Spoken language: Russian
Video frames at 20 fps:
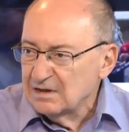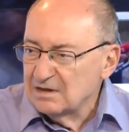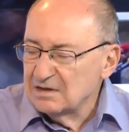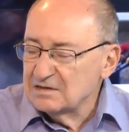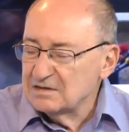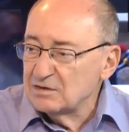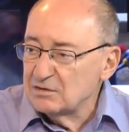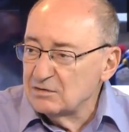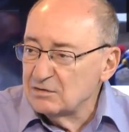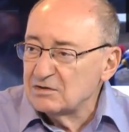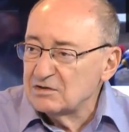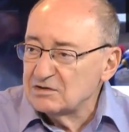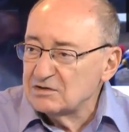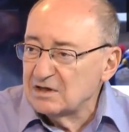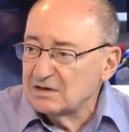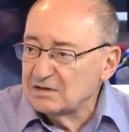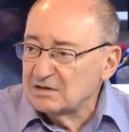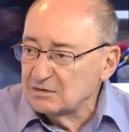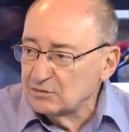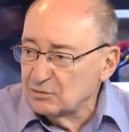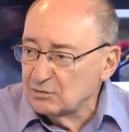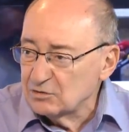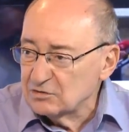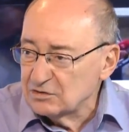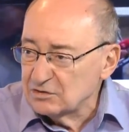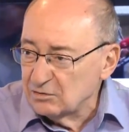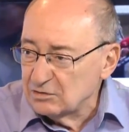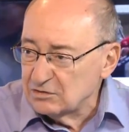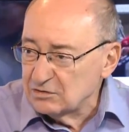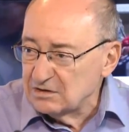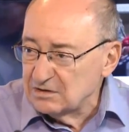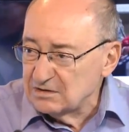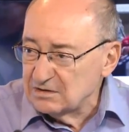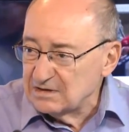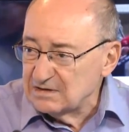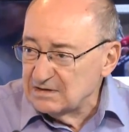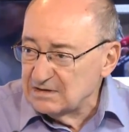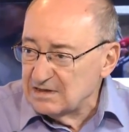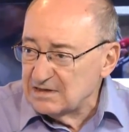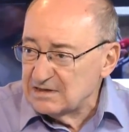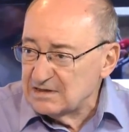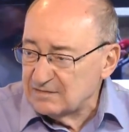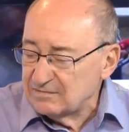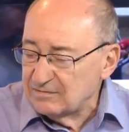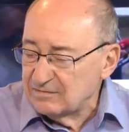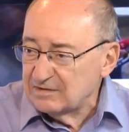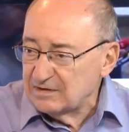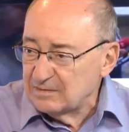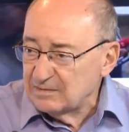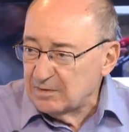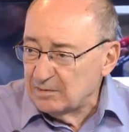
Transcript: И Соединенные Штаты тоже очень задействованы,